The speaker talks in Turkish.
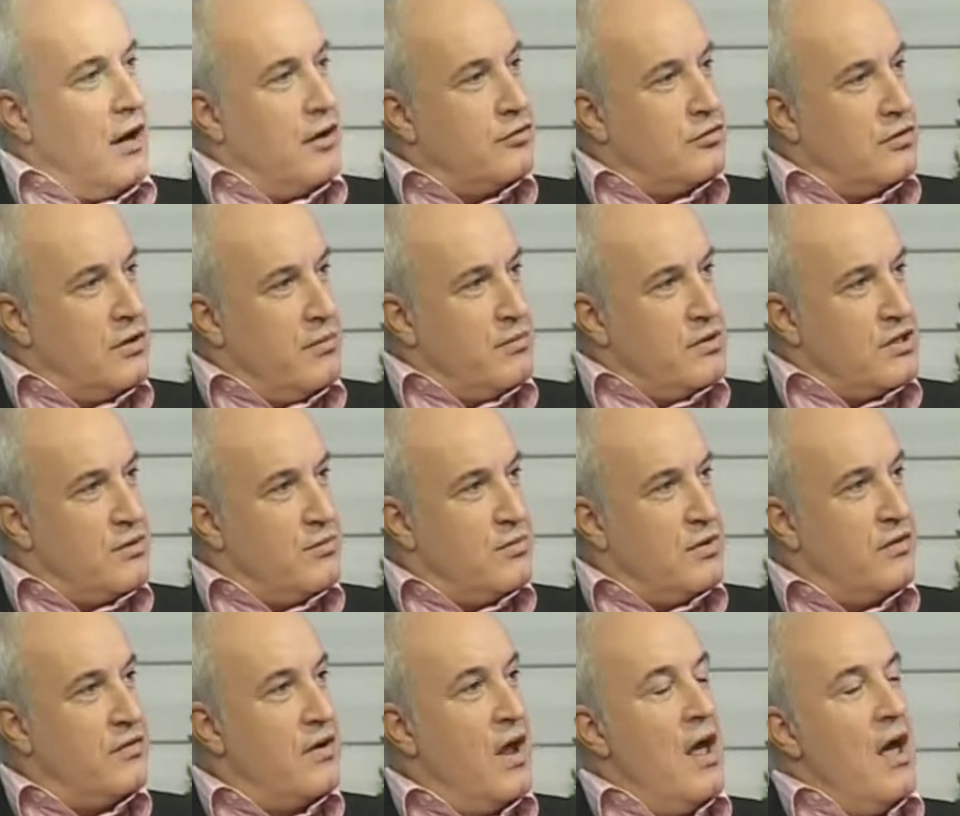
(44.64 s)

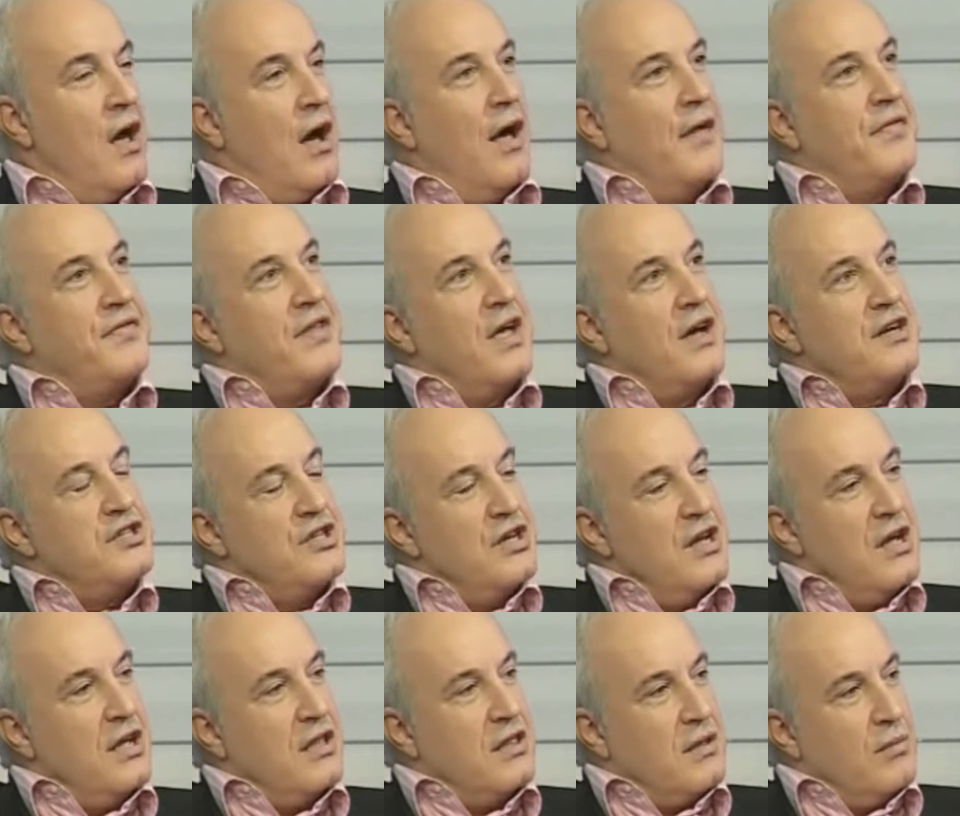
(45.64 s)
arzulamışımdır. Hatta
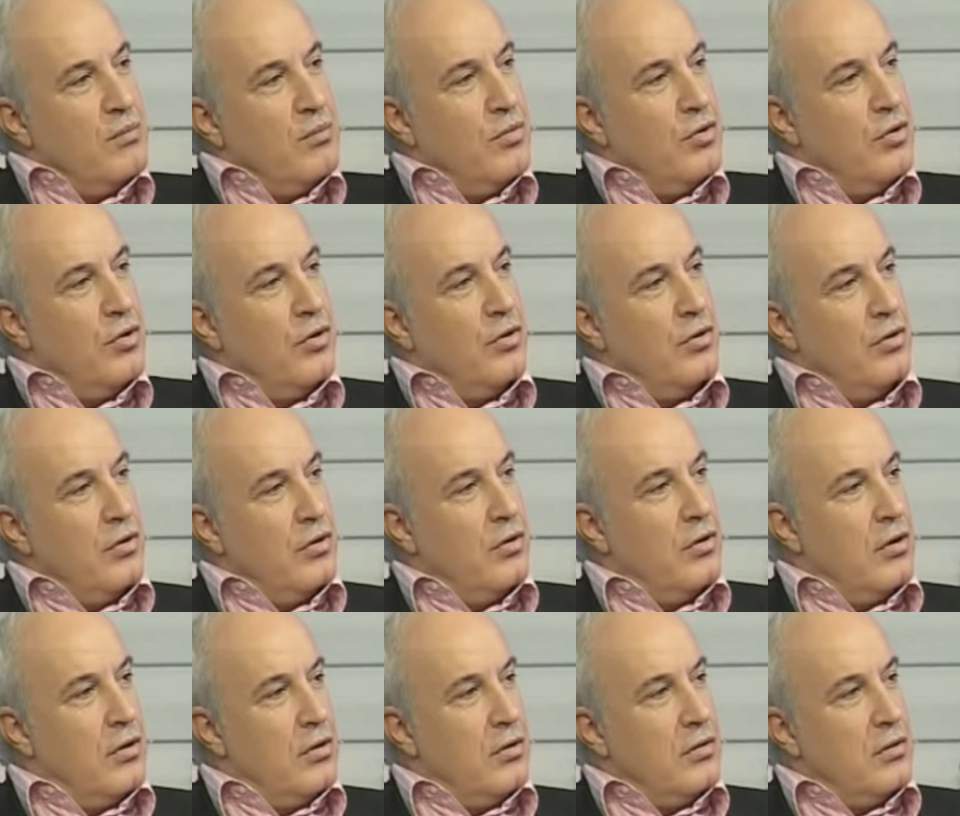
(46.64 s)
şeye gittim bu e,
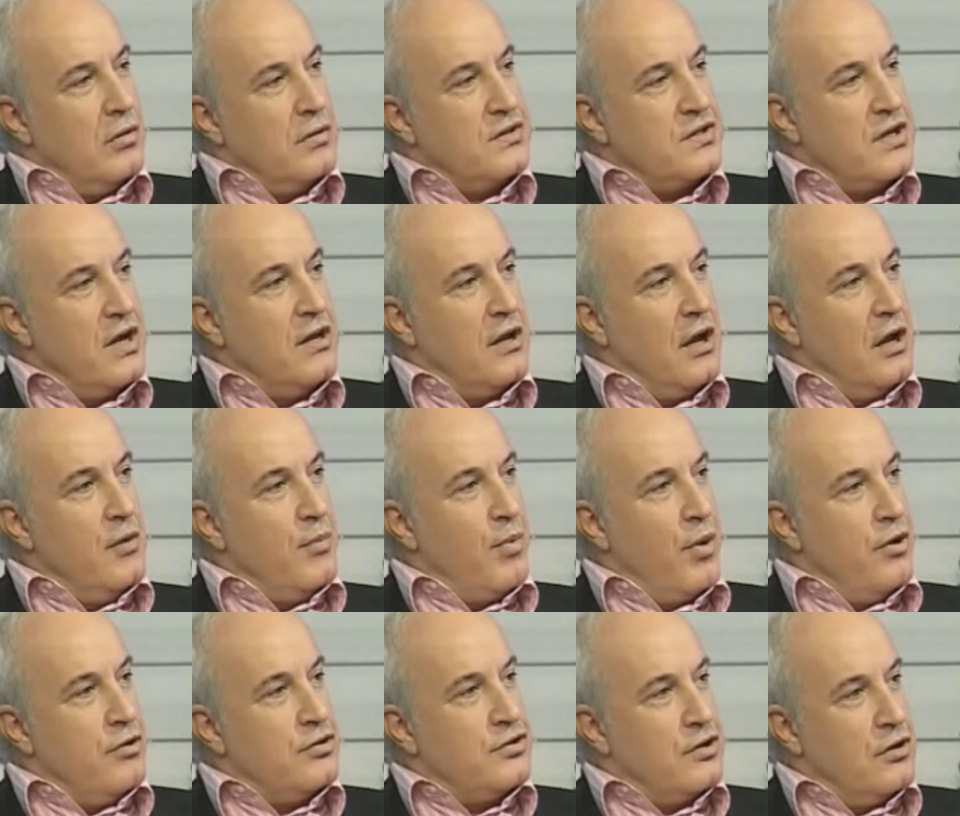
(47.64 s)
Sayın Ali
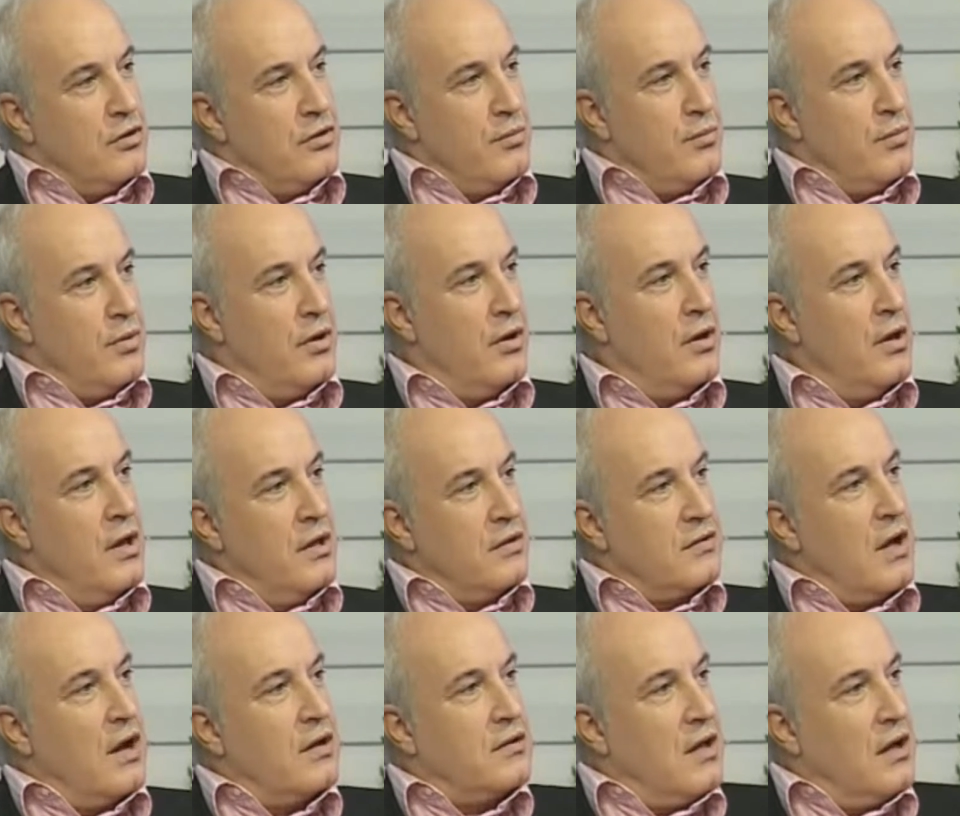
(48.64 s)
Payrazan'ın bir
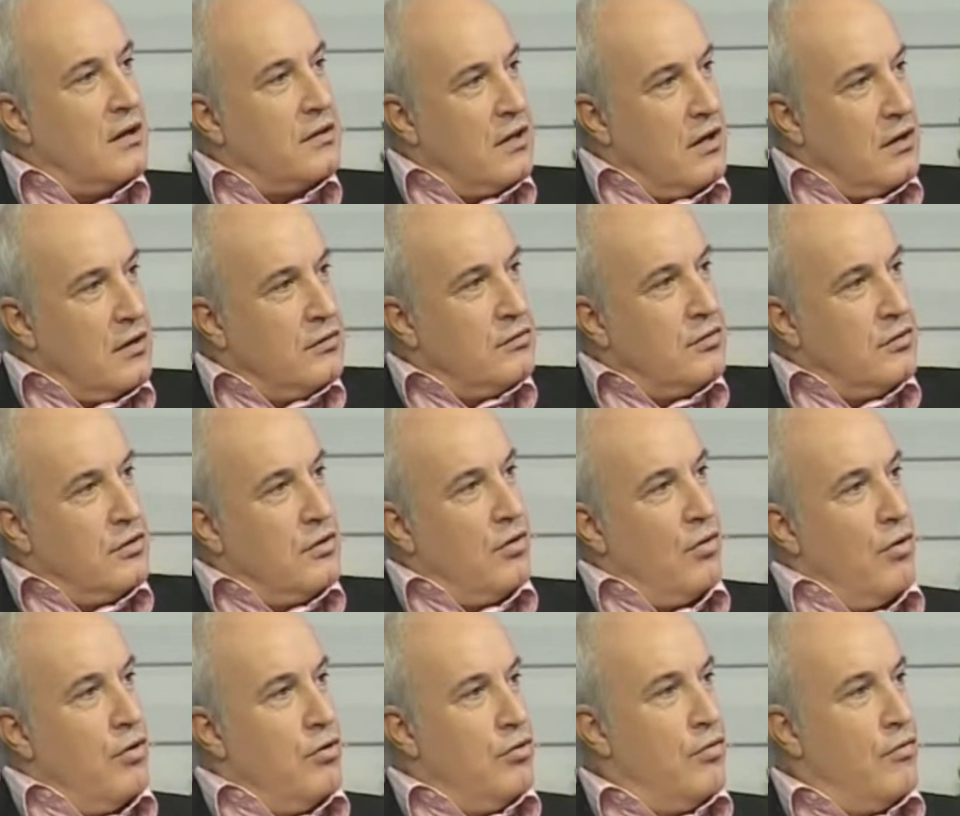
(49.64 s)
tak tak takıntı diye
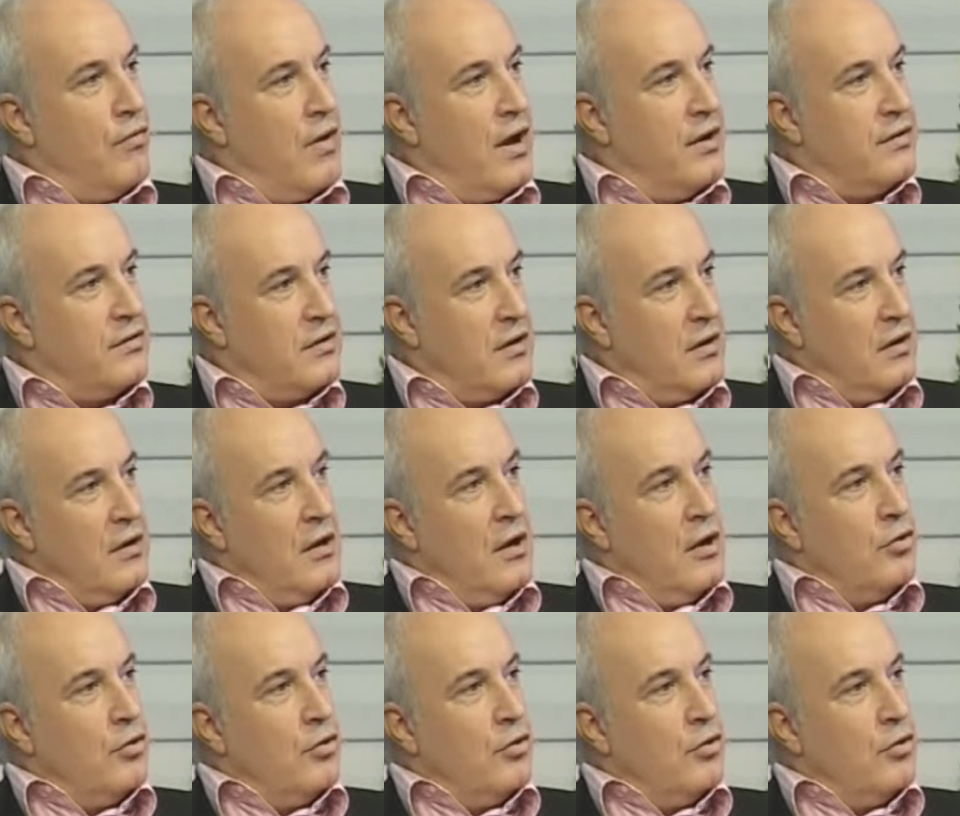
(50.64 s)
oyunu vardı.